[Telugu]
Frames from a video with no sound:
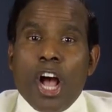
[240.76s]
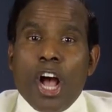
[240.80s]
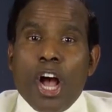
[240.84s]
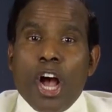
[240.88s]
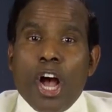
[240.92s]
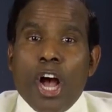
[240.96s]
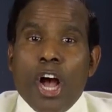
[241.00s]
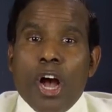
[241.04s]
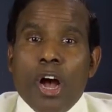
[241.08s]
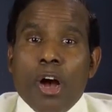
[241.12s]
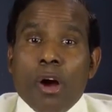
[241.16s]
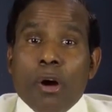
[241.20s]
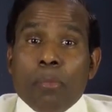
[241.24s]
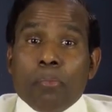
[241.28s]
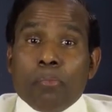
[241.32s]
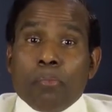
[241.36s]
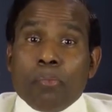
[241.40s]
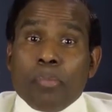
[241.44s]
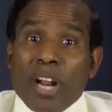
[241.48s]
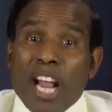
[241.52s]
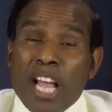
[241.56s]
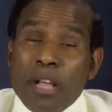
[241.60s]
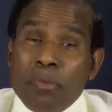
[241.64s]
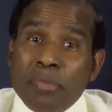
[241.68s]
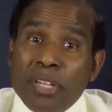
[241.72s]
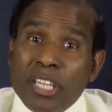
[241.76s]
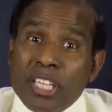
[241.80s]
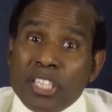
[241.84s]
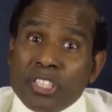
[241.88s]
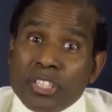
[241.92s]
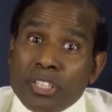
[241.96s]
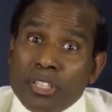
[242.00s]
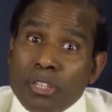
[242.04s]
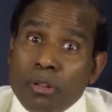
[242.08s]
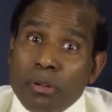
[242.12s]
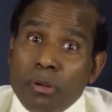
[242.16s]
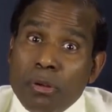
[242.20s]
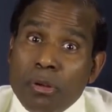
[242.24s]
పాల్ కరోనా
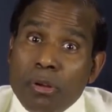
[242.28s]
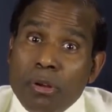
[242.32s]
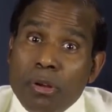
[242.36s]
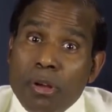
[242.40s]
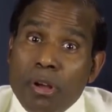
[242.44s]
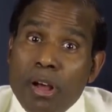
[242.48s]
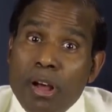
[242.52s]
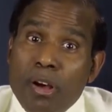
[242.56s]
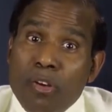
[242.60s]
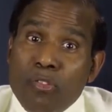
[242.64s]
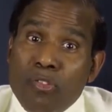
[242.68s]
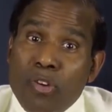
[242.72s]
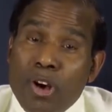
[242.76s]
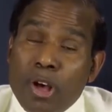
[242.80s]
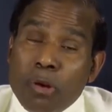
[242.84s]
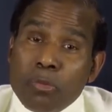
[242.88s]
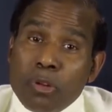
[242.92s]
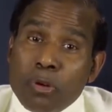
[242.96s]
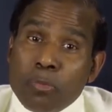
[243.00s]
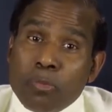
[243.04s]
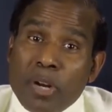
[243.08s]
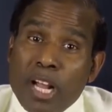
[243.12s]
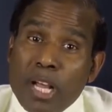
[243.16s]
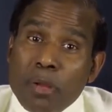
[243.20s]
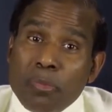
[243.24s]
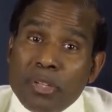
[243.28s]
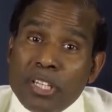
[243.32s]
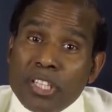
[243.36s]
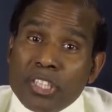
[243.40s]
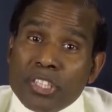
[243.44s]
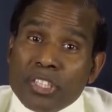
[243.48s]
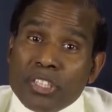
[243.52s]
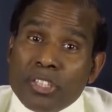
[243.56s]
వృద్ధులకే వస్తుందనేది